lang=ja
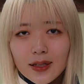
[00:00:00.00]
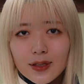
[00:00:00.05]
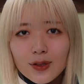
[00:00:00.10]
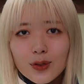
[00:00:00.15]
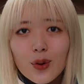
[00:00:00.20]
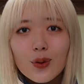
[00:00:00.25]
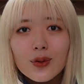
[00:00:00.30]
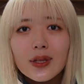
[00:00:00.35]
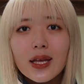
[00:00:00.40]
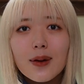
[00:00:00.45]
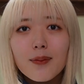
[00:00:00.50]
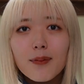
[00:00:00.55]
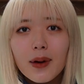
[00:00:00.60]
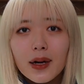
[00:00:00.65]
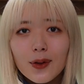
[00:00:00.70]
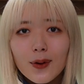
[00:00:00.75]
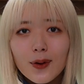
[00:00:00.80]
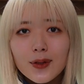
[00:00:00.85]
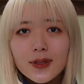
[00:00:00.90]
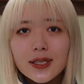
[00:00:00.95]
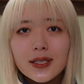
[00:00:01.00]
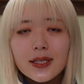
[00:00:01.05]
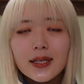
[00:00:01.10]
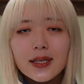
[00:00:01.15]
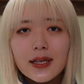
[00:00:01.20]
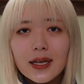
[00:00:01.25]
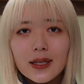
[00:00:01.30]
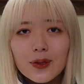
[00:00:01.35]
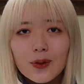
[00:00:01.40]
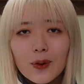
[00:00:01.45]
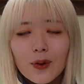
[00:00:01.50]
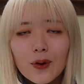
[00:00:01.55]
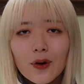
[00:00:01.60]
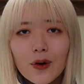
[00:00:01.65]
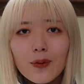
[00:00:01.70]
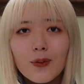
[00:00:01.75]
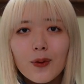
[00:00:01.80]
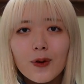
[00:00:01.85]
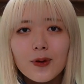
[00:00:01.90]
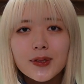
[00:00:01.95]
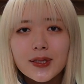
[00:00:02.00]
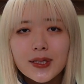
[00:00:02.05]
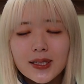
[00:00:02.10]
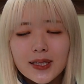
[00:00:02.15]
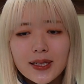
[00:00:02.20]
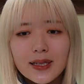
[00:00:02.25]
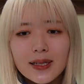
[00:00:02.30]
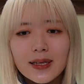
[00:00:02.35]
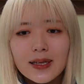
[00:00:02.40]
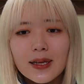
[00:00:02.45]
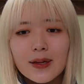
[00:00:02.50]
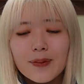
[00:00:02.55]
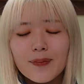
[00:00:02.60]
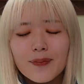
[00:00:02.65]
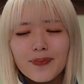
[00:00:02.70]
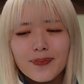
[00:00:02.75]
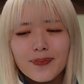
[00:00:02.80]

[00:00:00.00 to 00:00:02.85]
正念場の時期だと思うし、